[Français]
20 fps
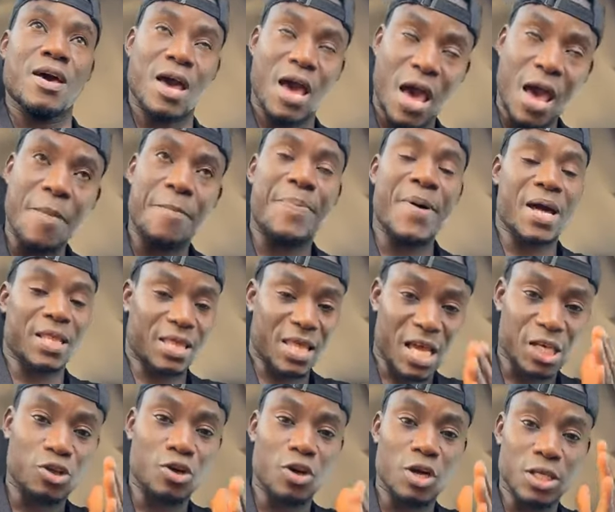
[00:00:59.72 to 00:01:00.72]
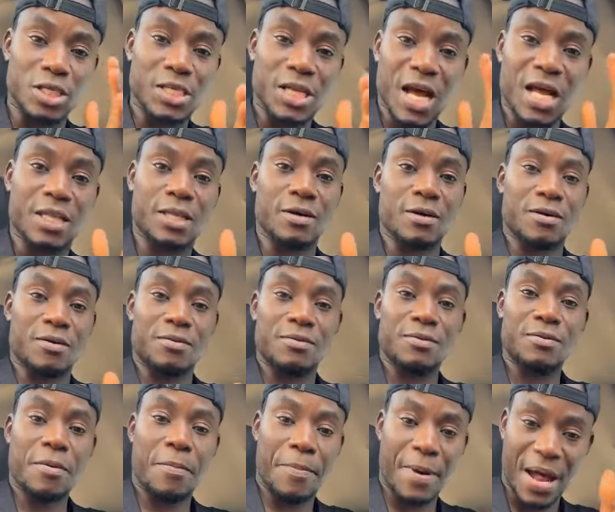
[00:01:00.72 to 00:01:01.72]
Eh, partagez le direct.
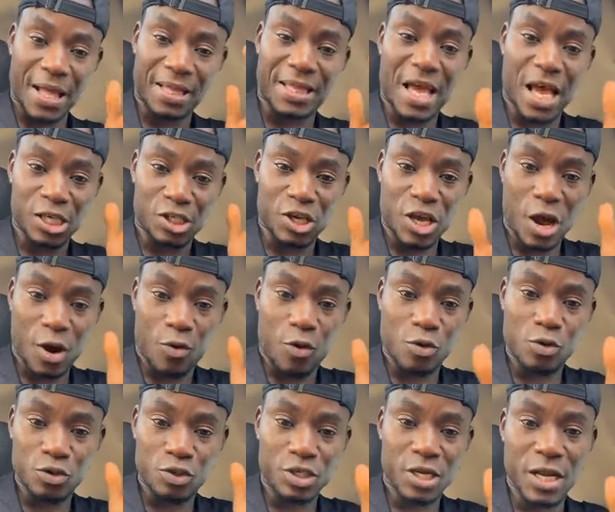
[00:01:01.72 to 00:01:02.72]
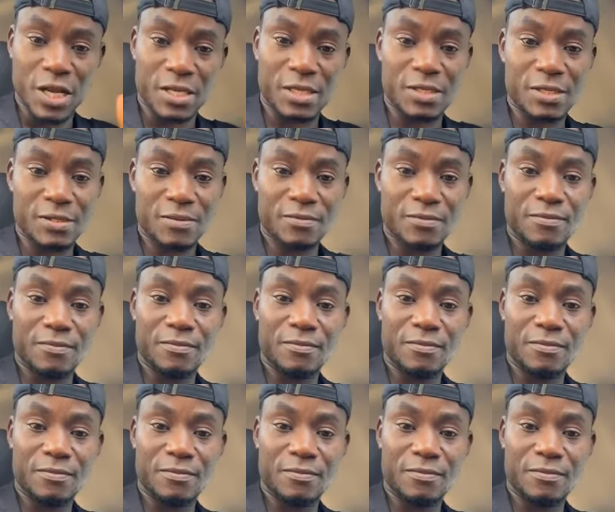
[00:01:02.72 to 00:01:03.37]
Partagez encore le direct.